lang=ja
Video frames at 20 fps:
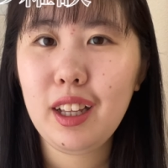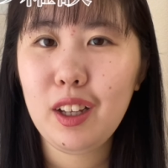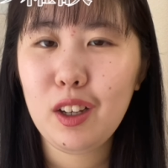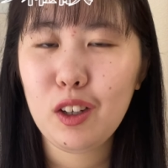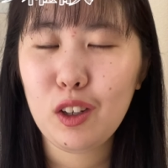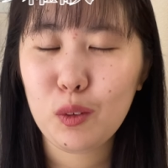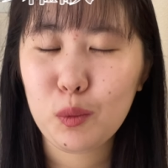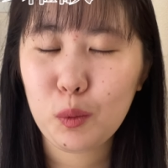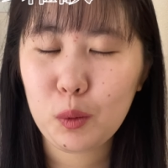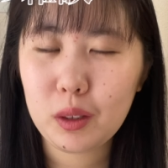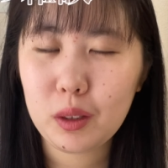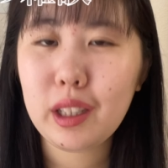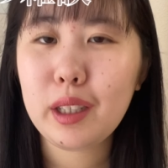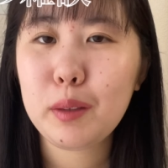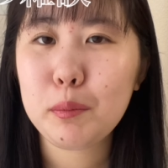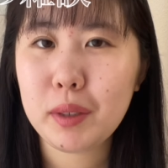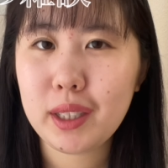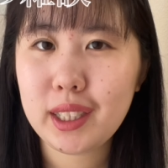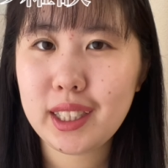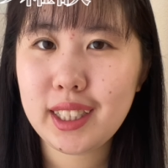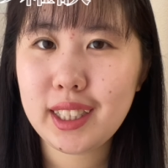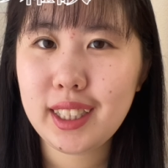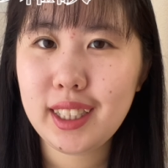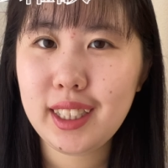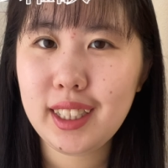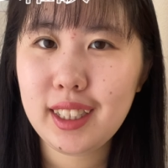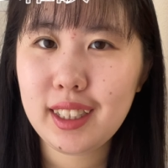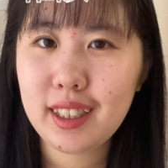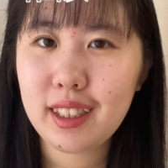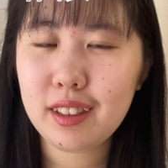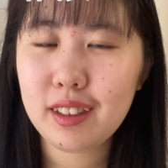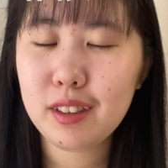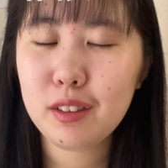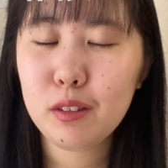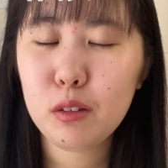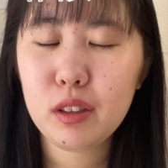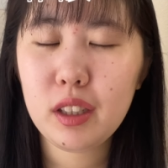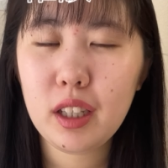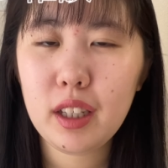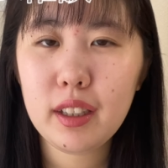思っています。活
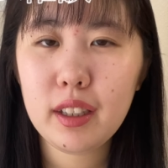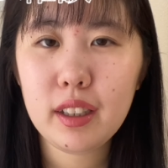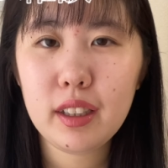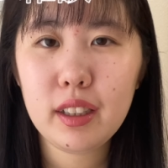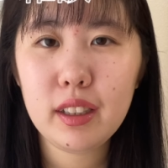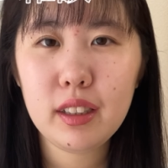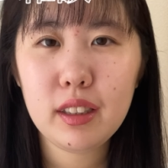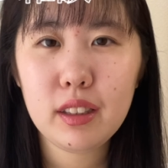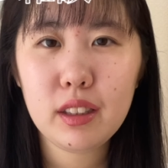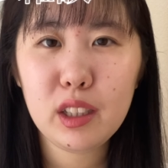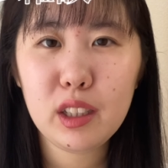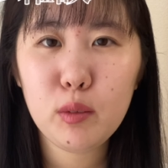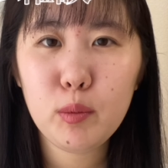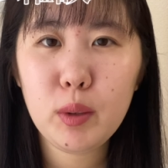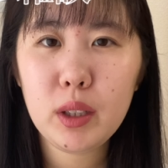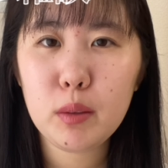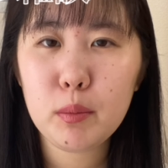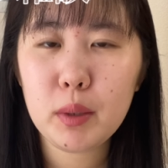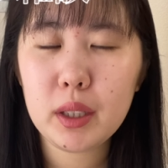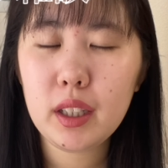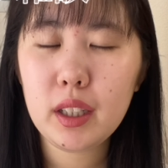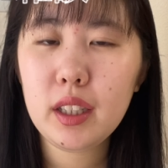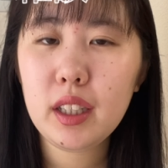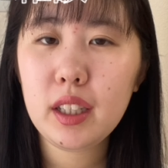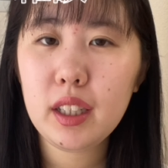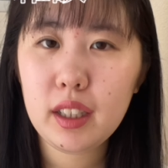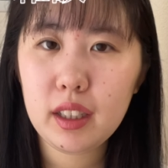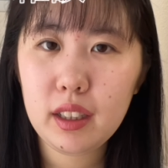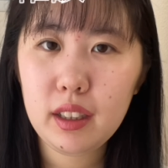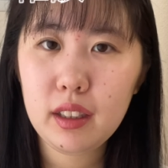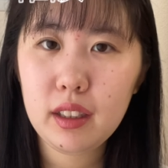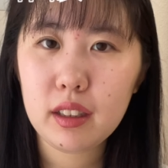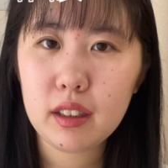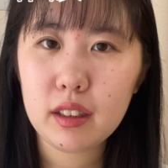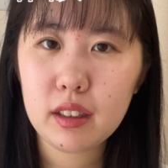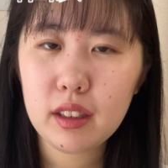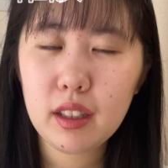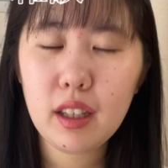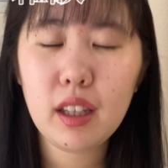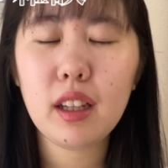動再開するまで待てないから
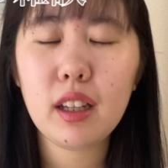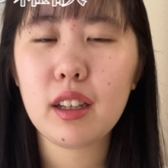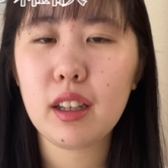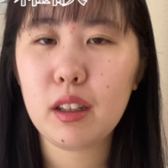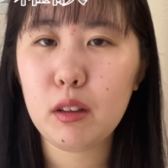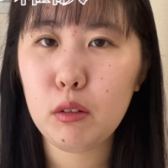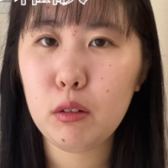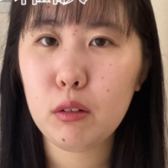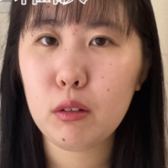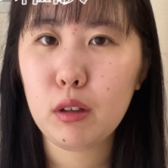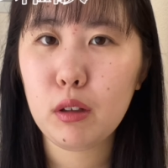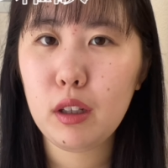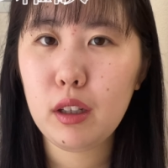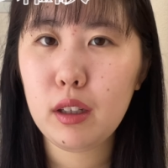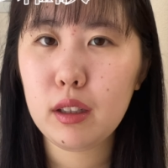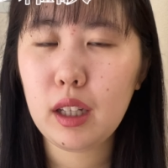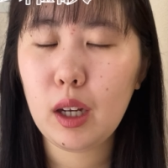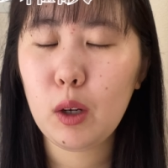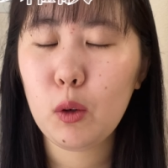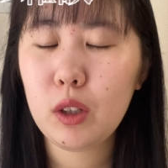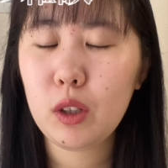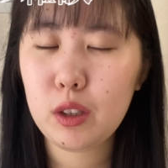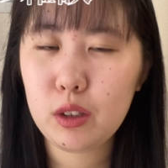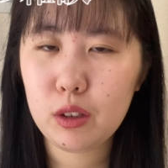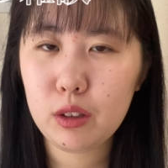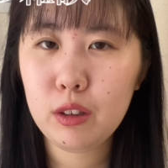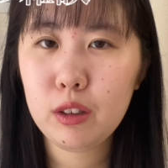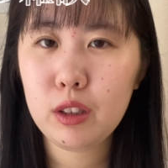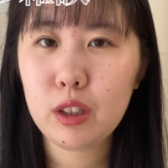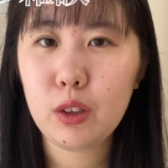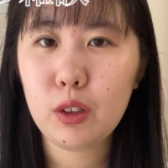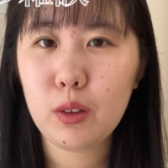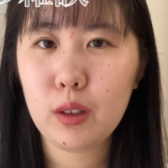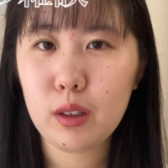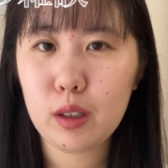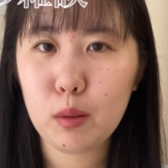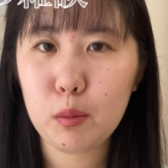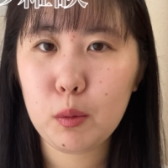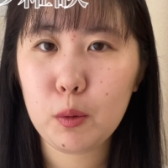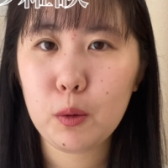好きだけど単折りするっていう
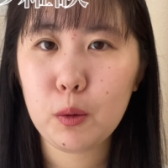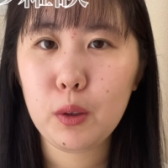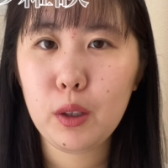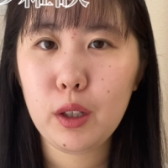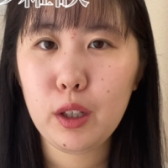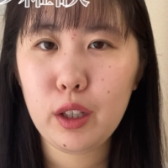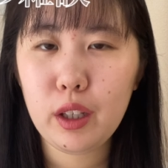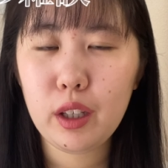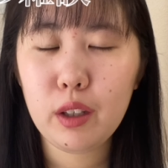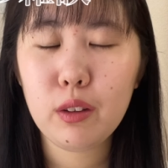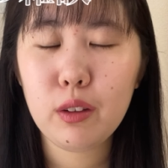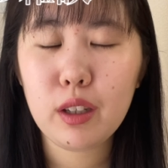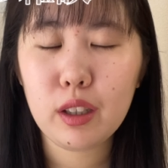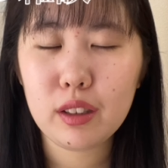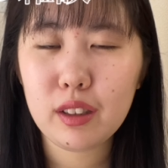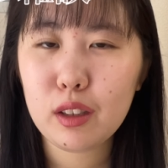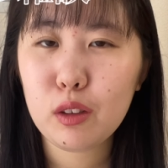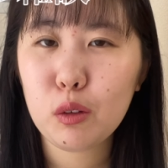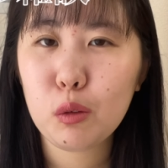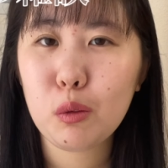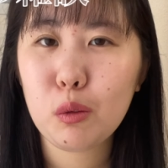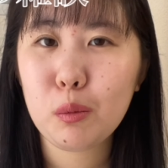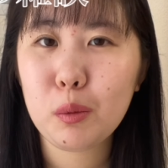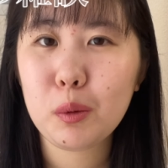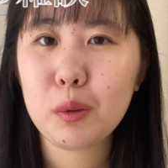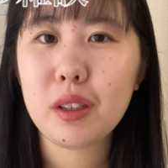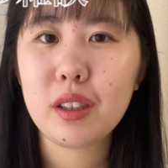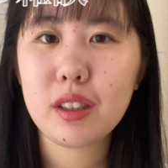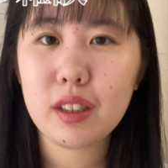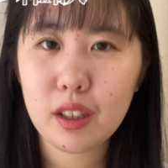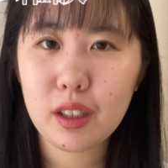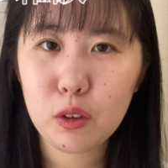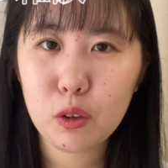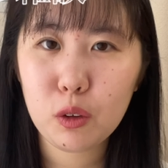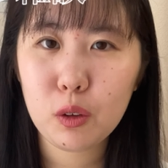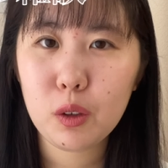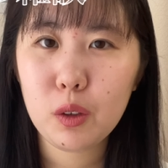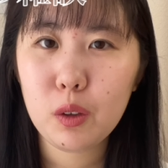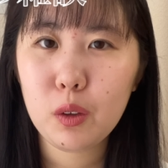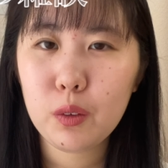方もいるかなと思うんですけ
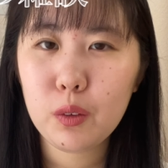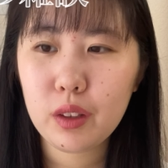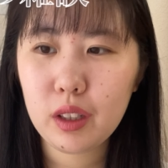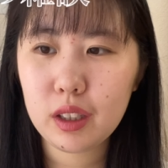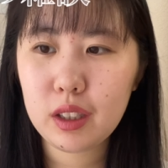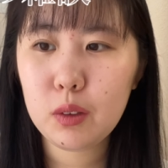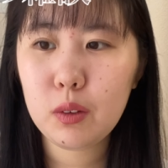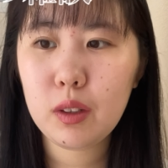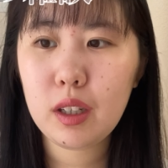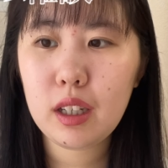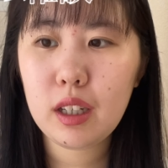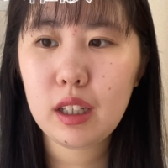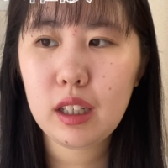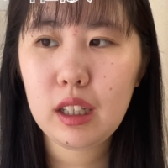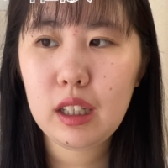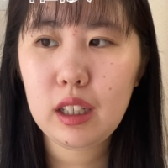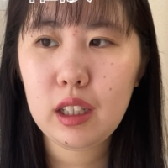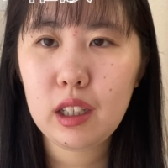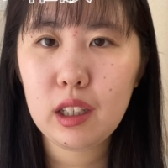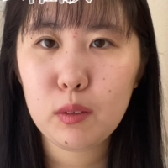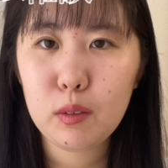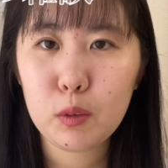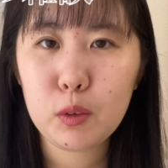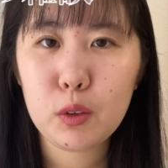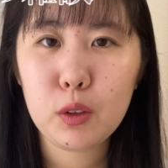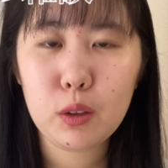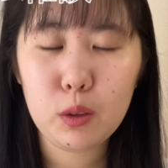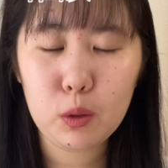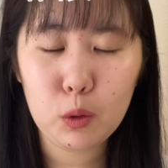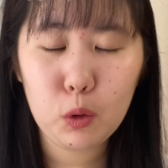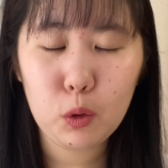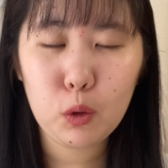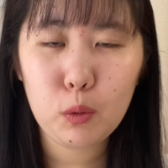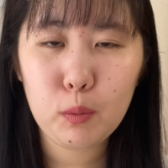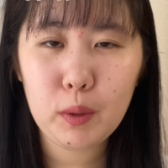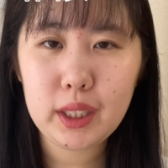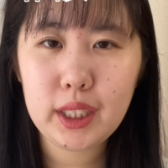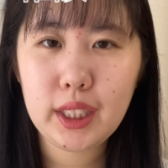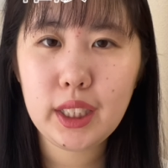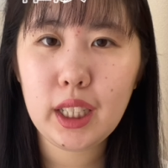ど、私はもうずっと
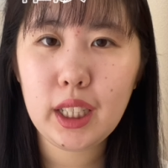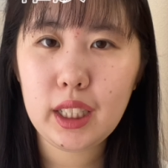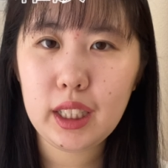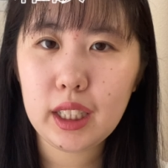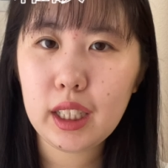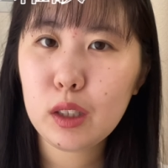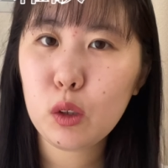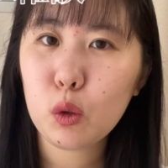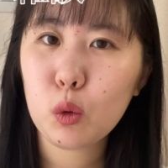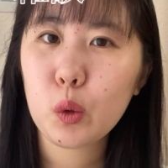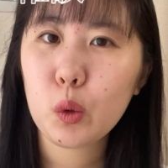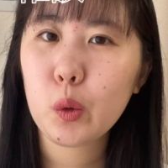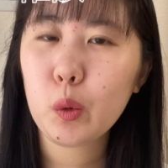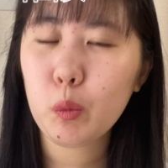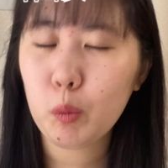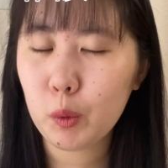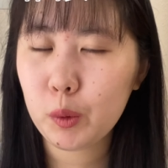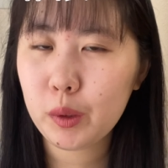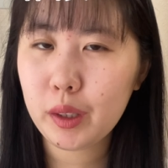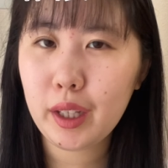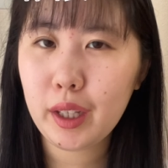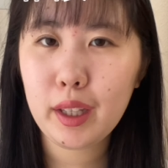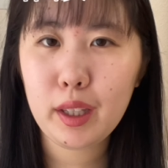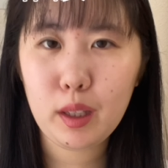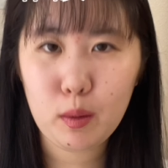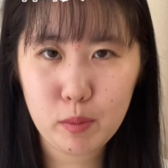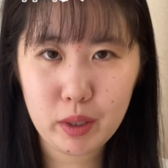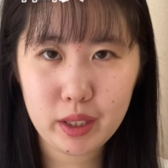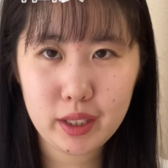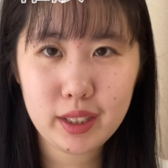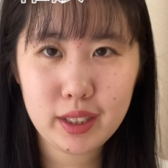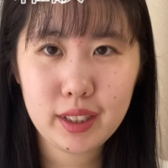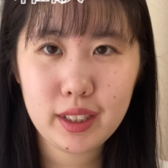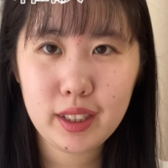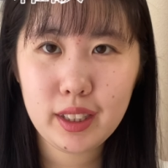待ちたいなと思っています。